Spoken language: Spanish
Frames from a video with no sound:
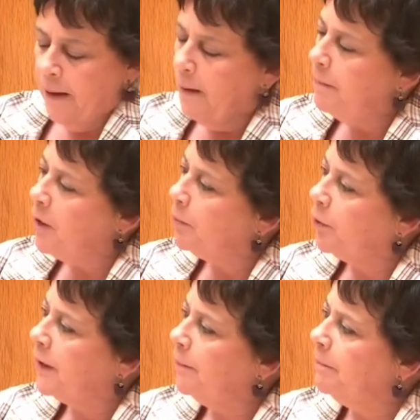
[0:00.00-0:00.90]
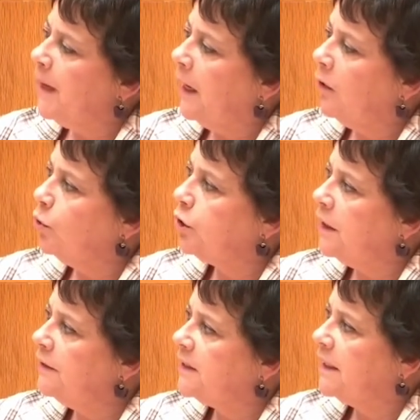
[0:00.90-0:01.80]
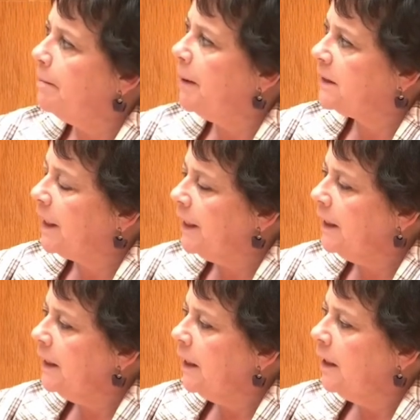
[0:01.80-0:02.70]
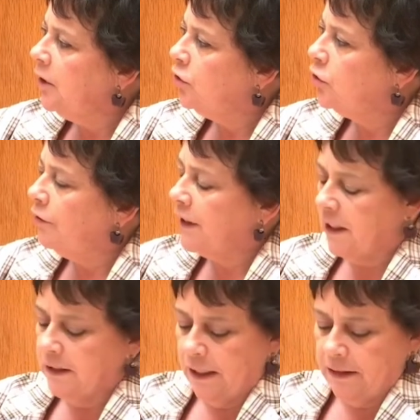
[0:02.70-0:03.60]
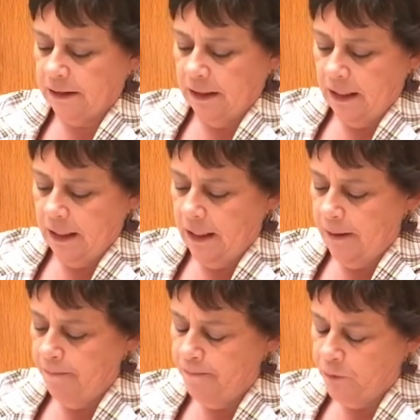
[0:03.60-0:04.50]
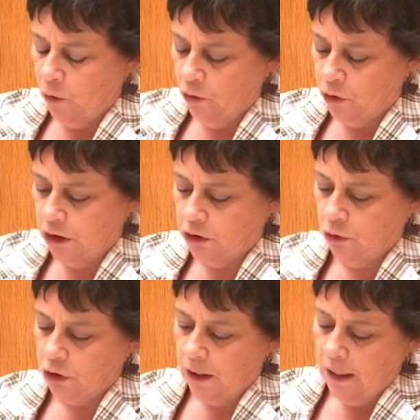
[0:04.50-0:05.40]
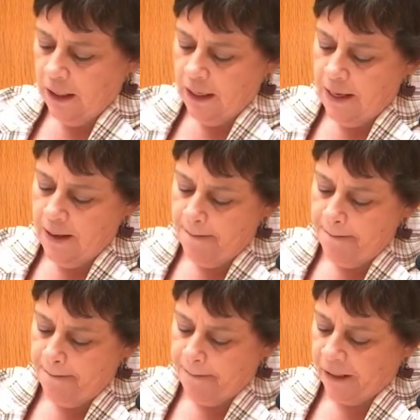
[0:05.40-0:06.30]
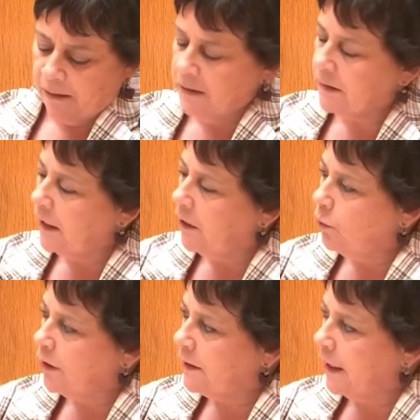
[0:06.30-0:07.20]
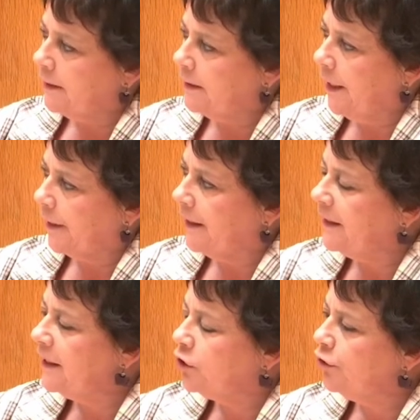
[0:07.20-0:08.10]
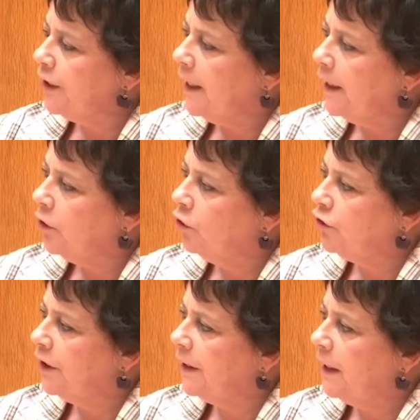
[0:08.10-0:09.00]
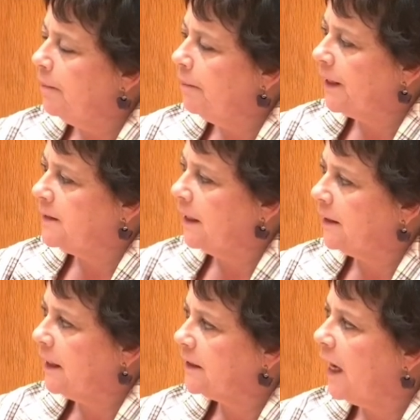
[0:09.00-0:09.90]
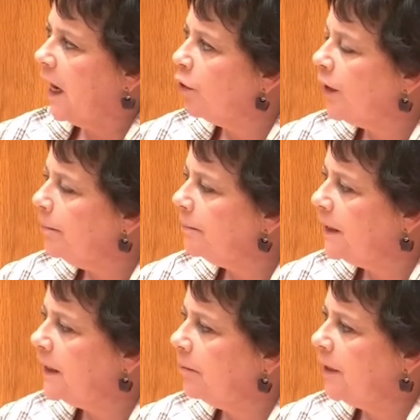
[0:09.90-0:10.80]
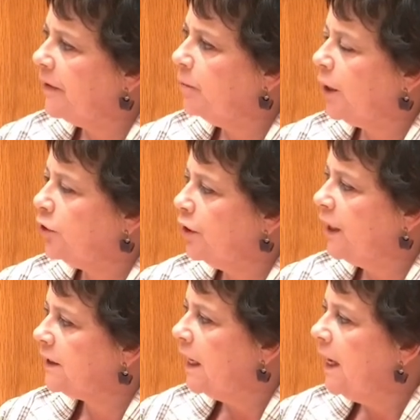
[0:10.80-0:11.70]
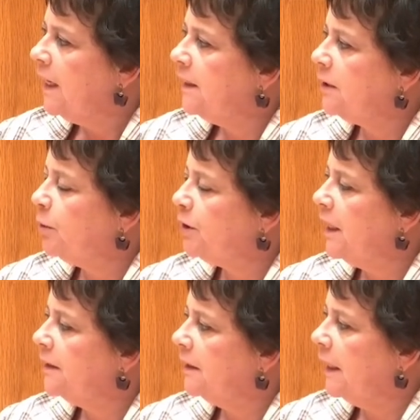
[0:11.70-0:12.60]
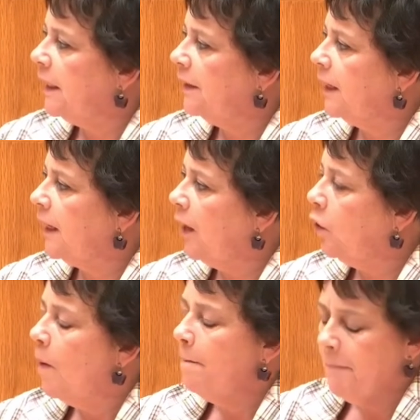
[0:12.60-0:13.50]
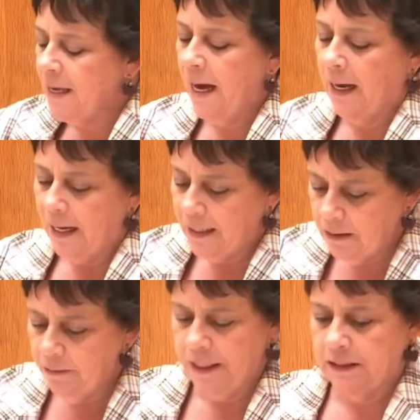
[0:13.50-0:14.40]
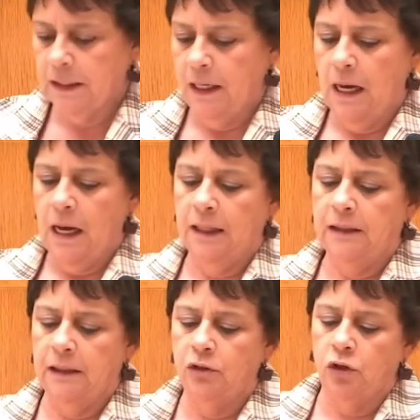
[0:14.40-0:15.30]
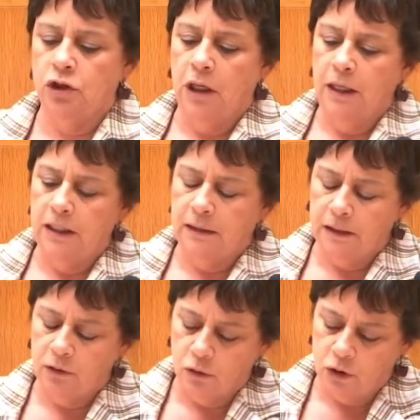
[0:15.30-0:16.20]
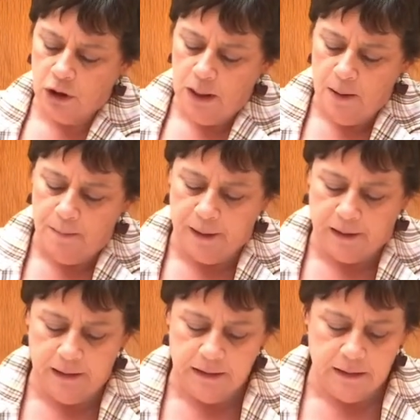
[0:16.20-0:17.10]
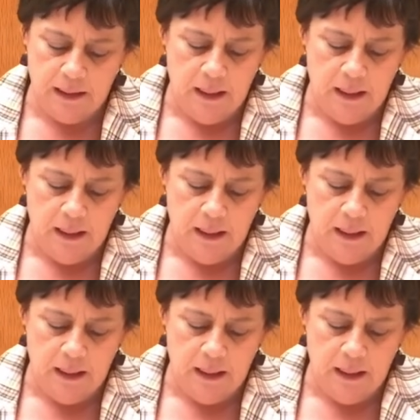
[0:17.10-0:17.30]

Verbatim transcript: pero porque han dejado ustedes que pasaran todas esas Em, todos esos em, parques en nuestra tierra. Y eso ya no tiene marcha atrás. Ahora vienen a hablar de moratorias, después de, que han dejado vía libres a tantos y tantos parques.